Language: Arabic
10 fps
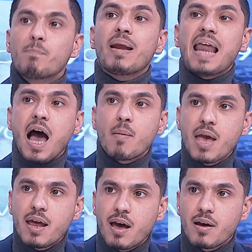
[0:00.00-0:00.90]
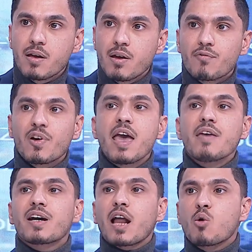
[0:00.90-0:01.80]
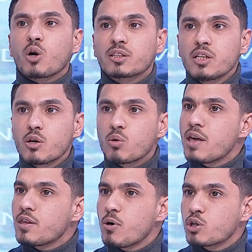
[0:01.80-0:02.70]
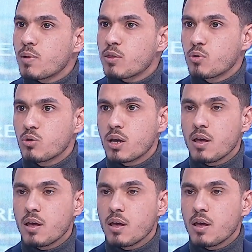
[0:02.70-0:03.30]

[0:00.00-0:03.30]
بالعماله فهذا راهو اختير وهذا ماهوش مضمون